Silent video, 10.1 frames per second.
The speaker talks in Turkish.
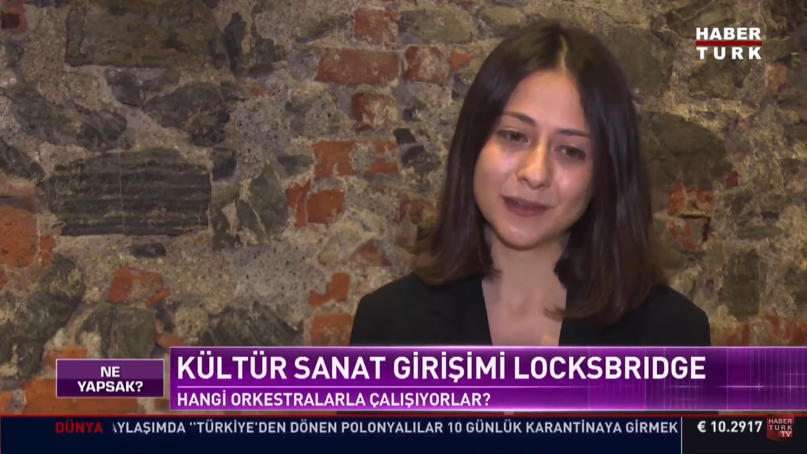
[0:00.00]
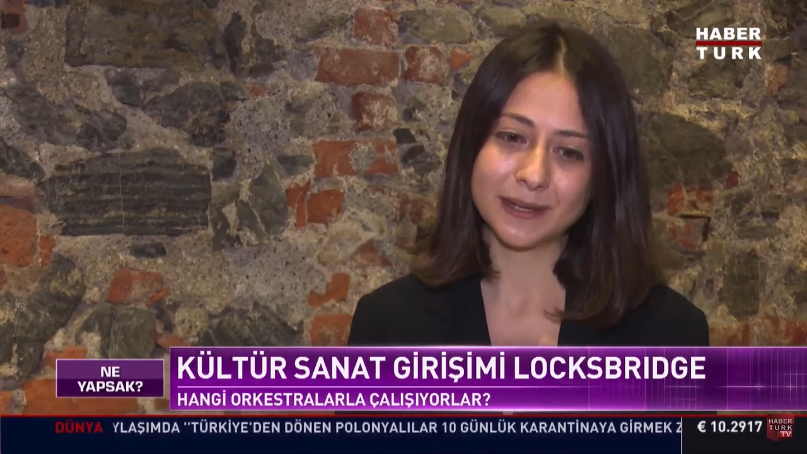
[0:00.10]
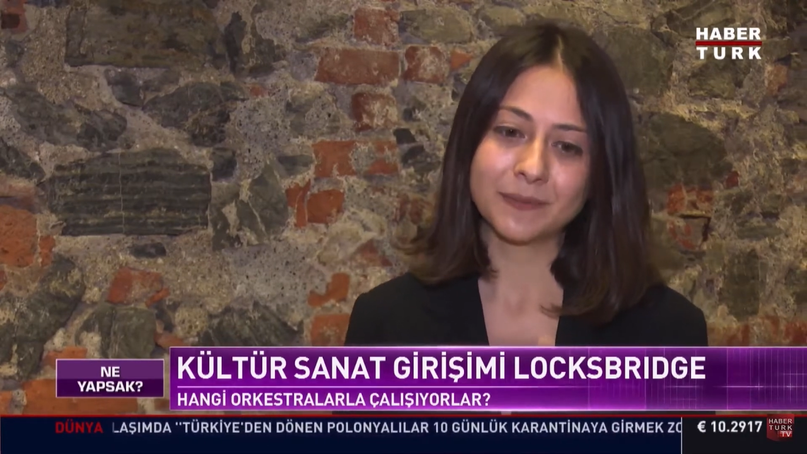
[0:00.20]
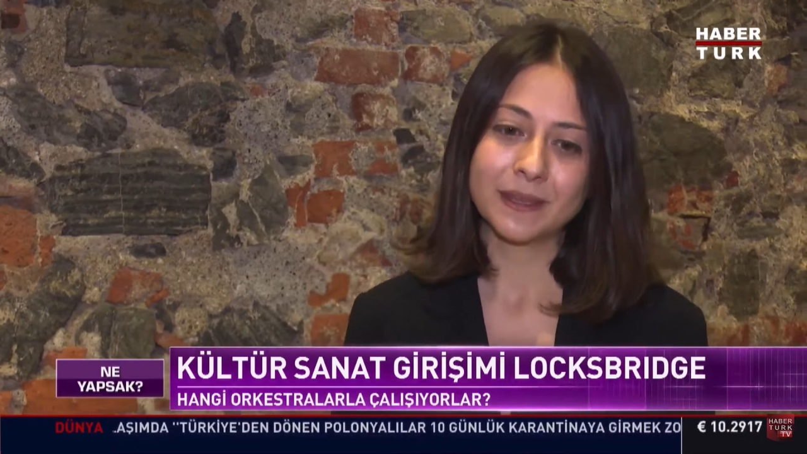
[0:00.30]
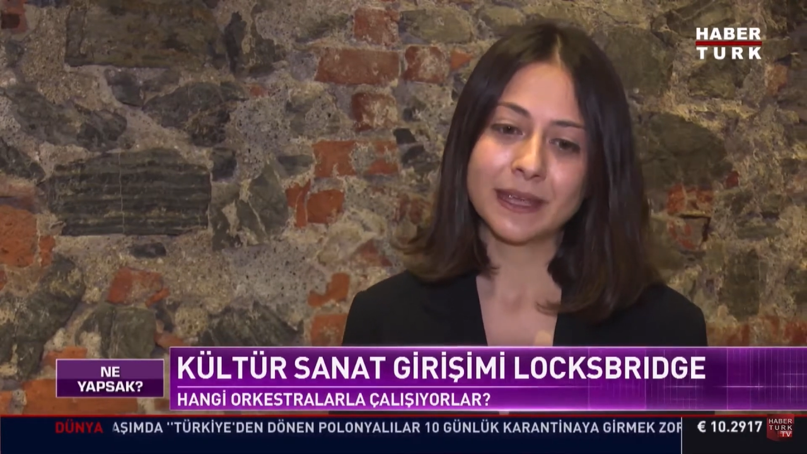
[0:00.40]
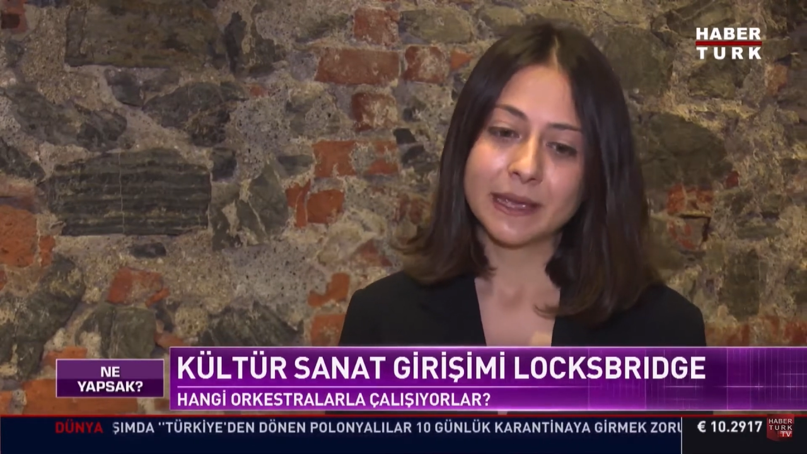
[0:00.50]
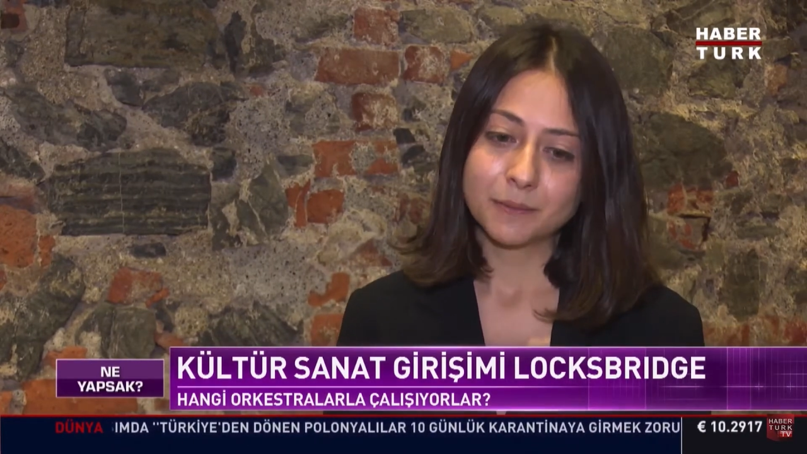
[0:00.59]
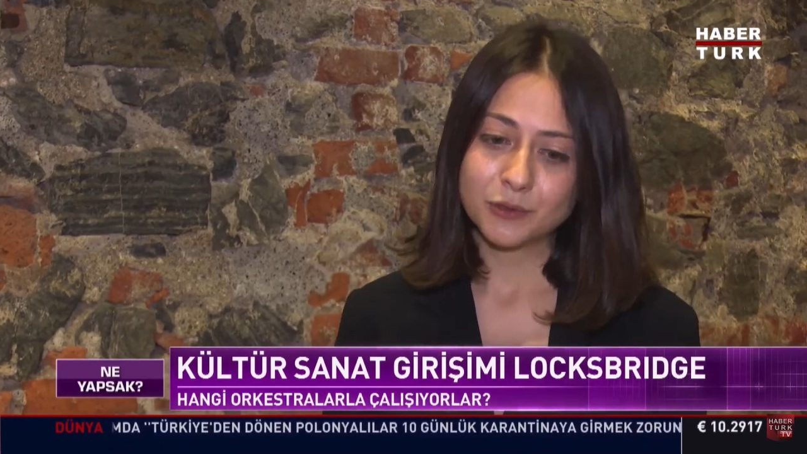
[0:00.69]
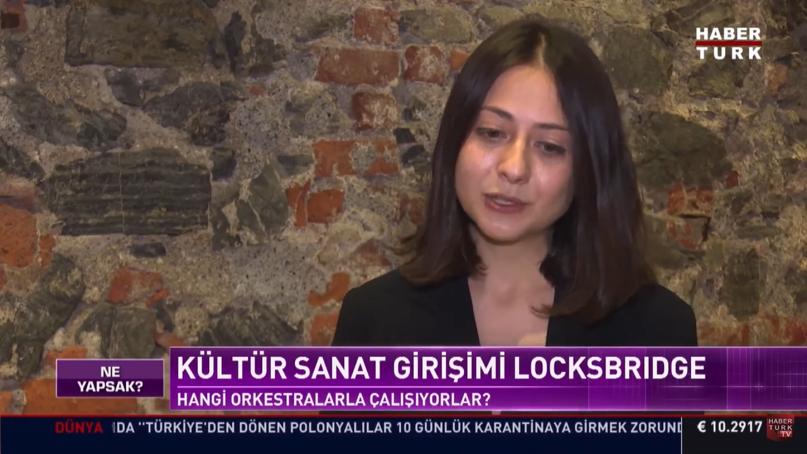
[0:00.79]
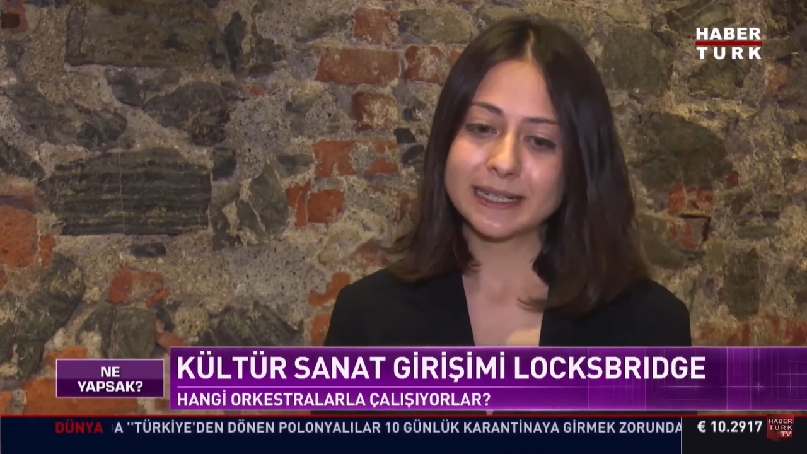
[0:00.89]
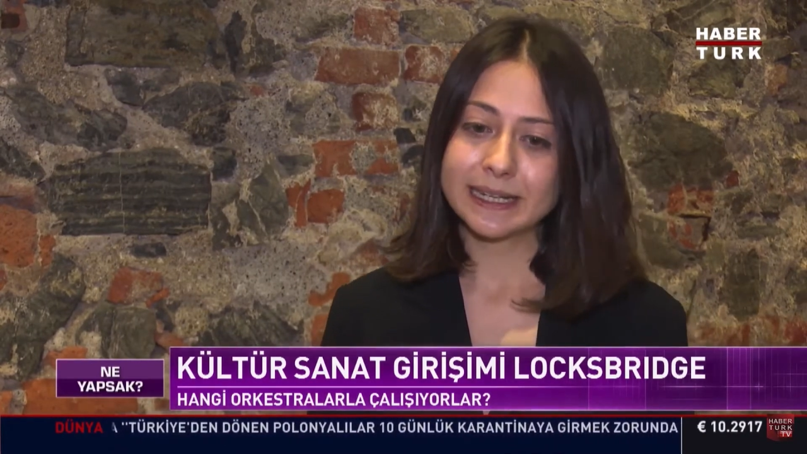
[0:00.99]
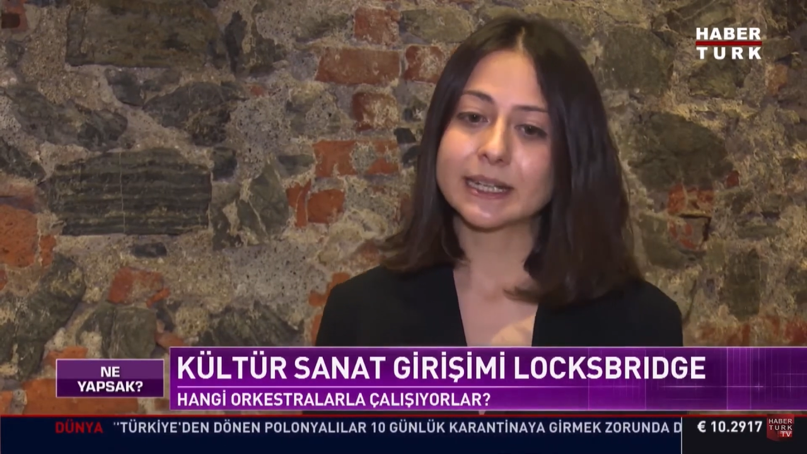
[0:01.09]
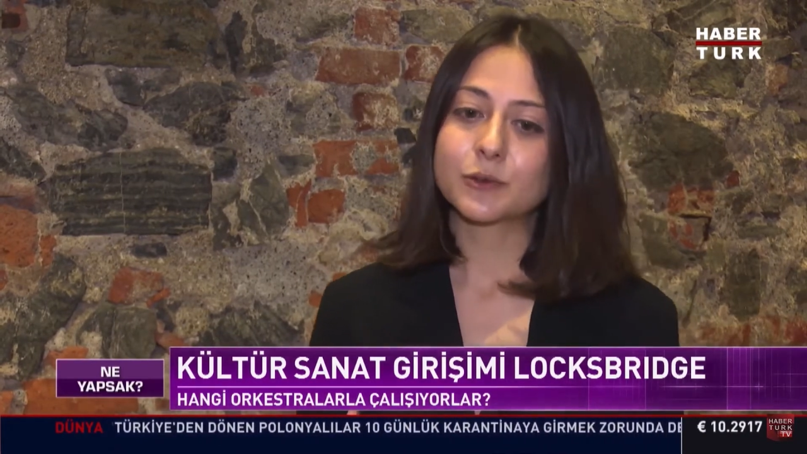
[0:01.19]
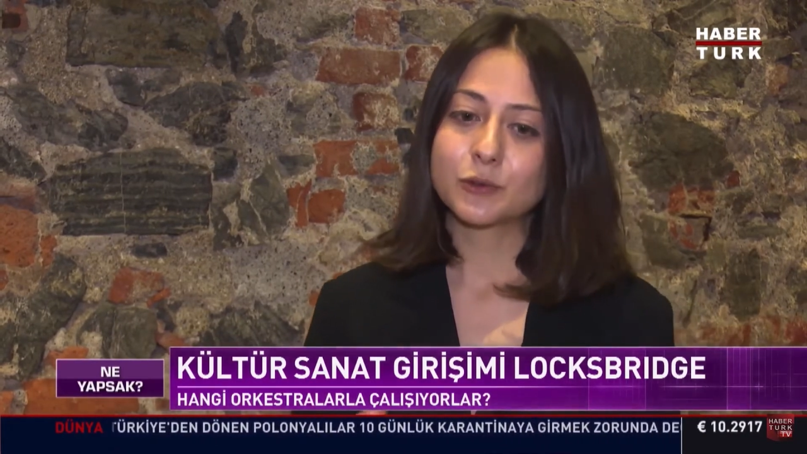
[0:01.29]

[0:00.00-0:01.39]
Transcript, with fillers: ve burada da yine